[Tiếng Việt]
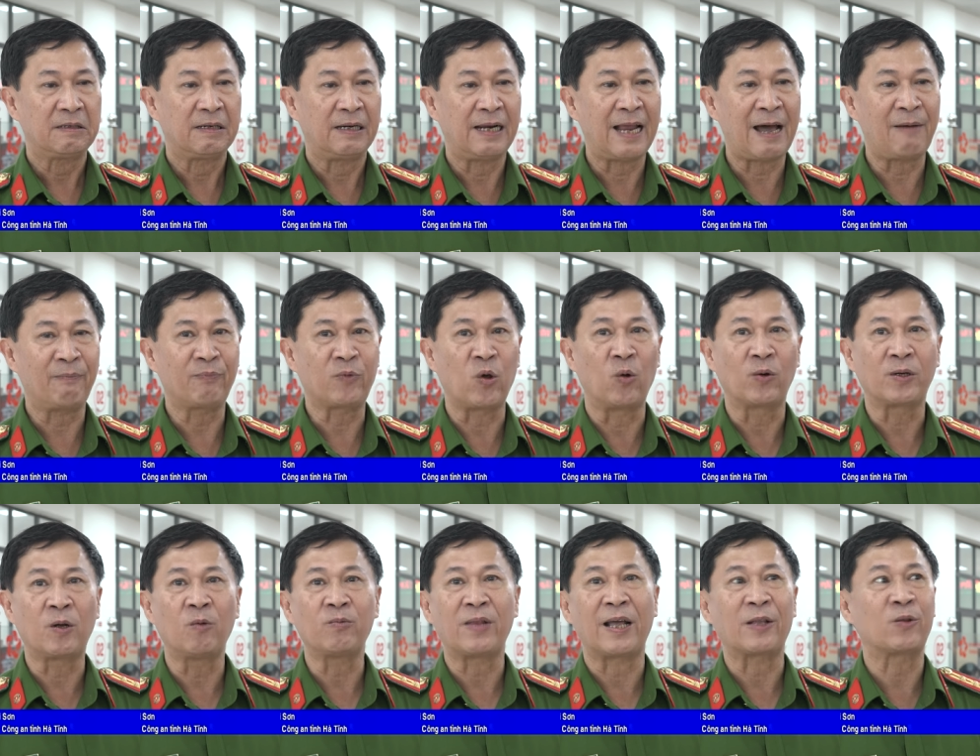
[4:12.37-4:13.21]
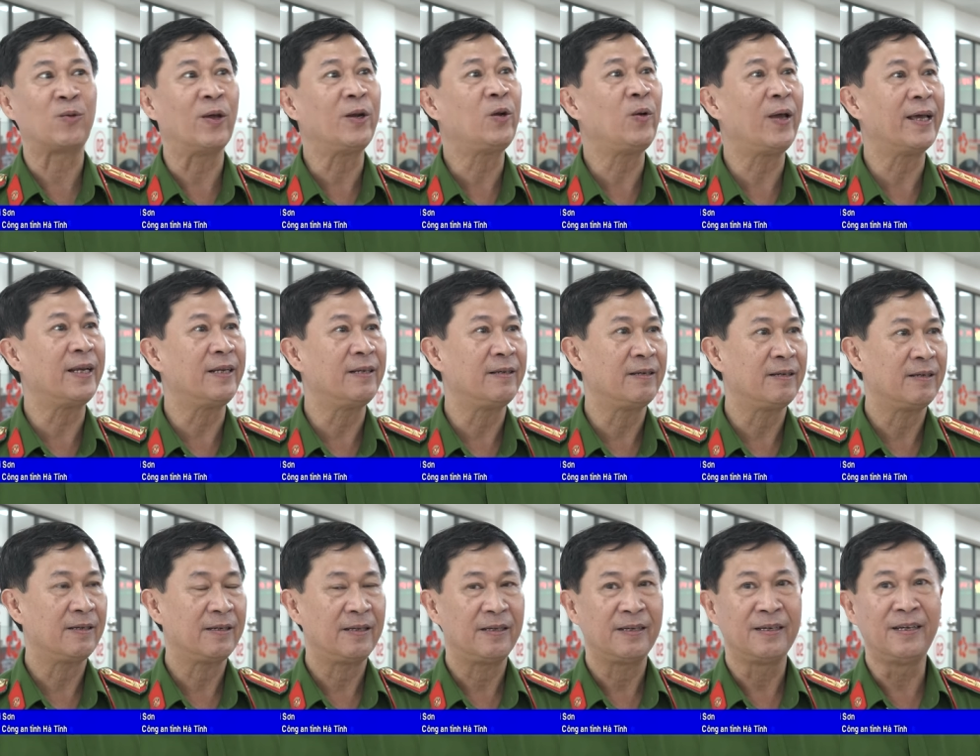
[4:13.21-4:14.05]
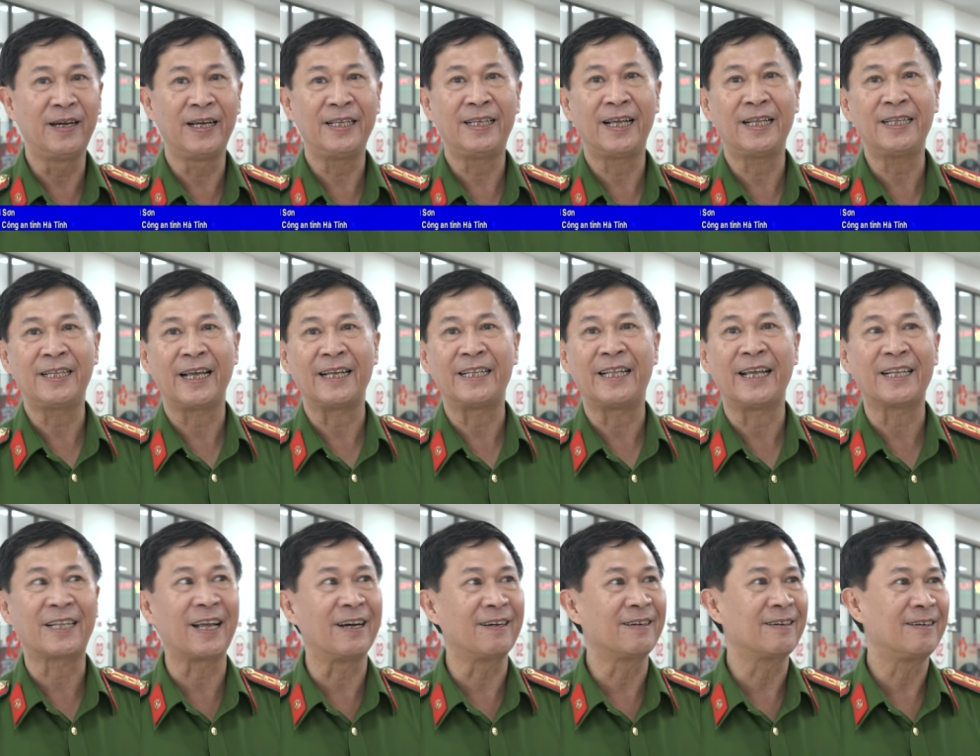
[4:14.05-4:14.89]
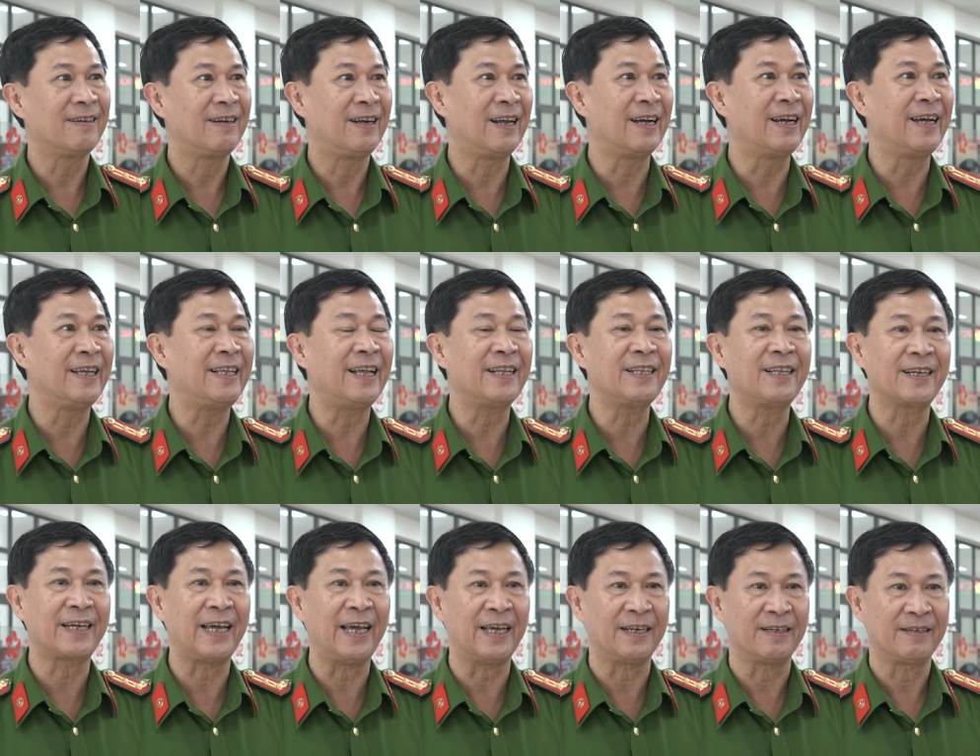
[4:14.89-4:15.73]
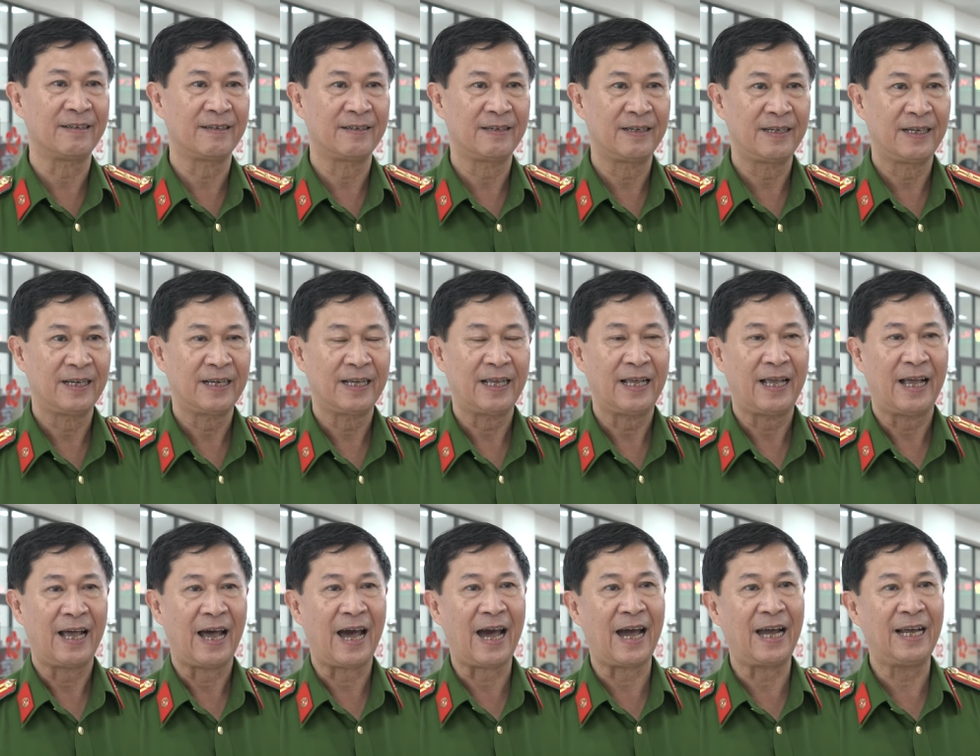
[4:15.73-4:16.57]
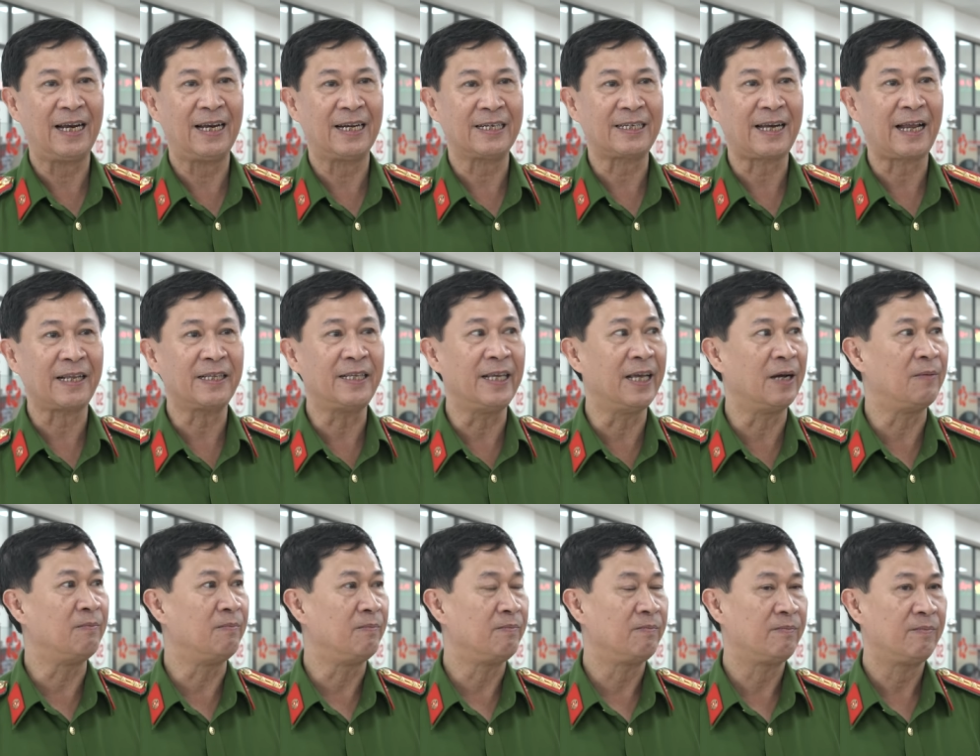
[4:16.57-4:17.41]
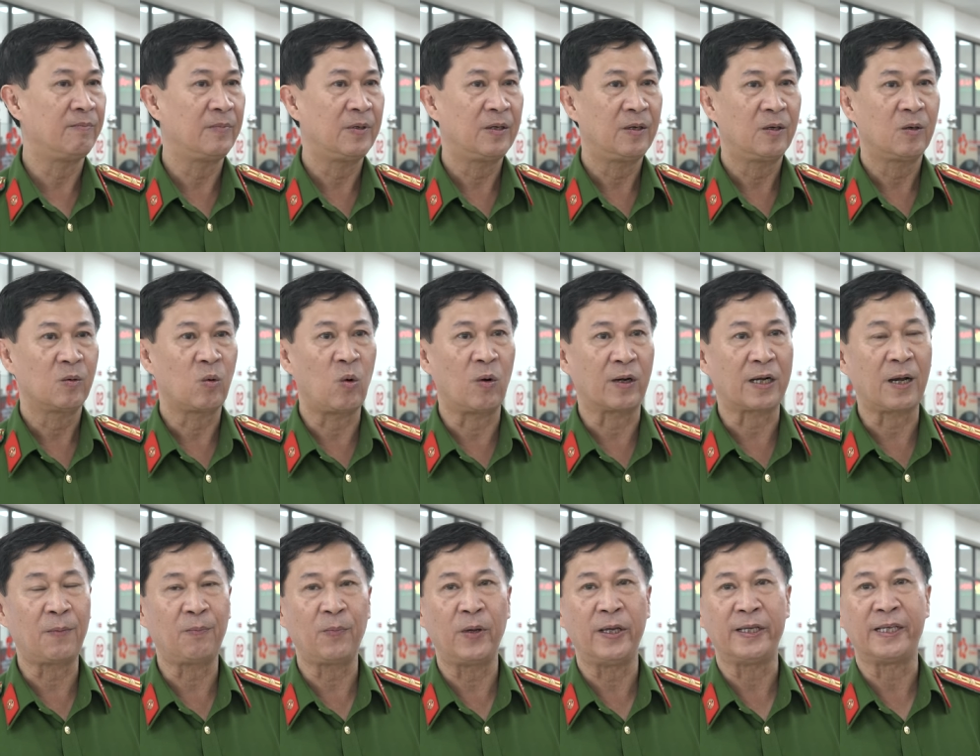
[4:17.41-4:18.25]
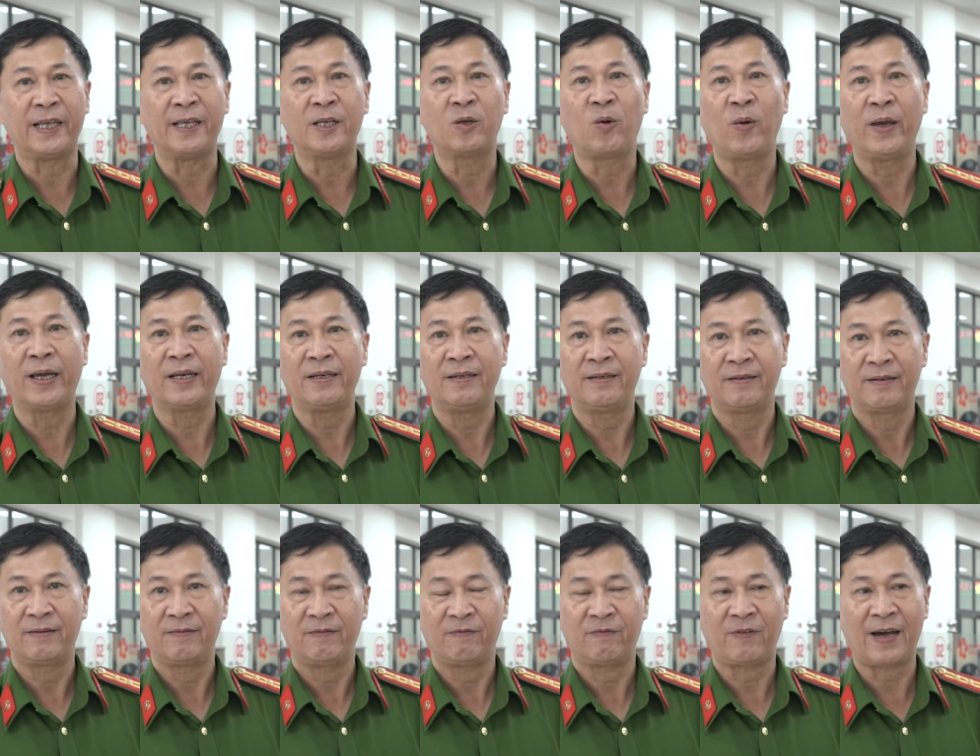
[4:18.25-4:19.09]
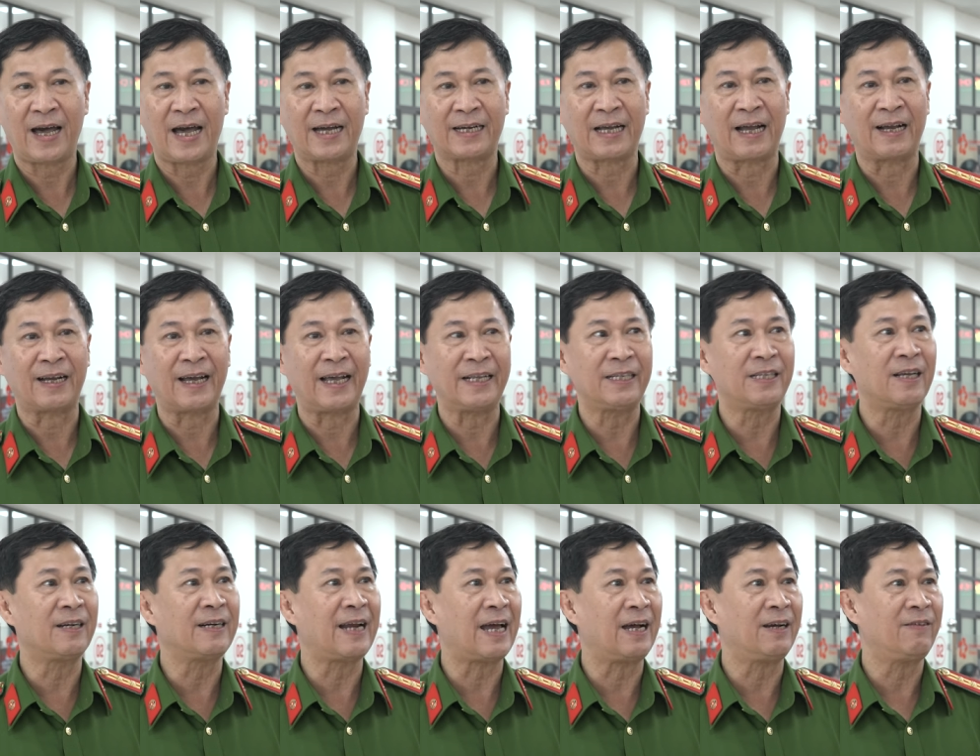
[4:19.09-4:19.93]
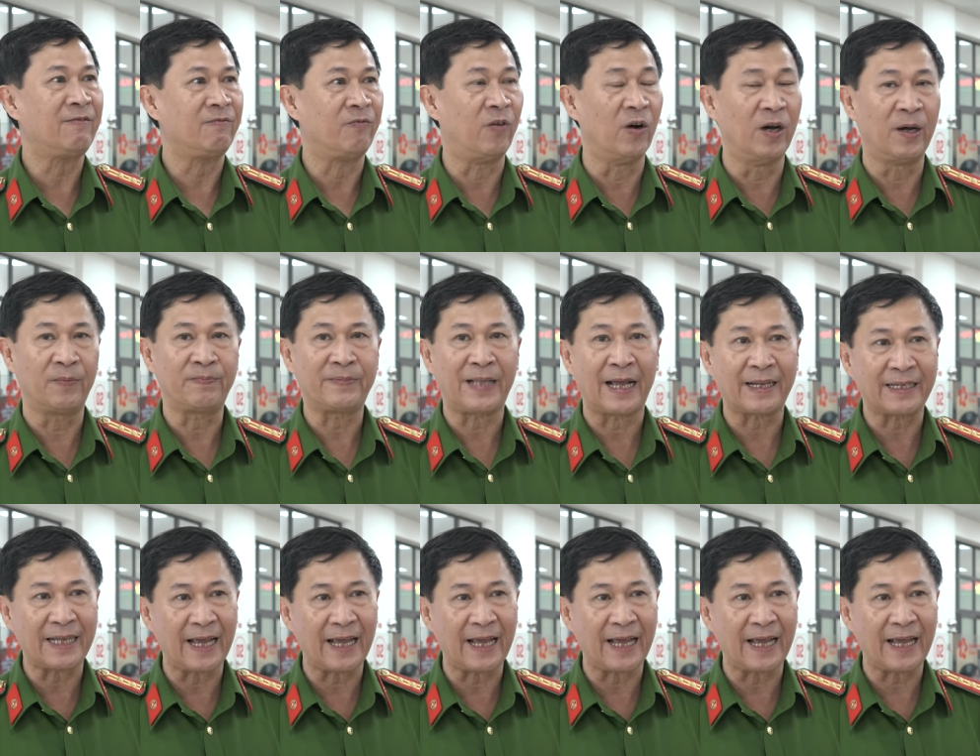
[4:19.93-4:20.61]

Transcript: làm tốt công tác tuyên truyền người dân thấy thiết thực là người dân thực hiện hai là trách nhiệm của cấp ủy chính quyền và các ngành chức năng phối hợp chặt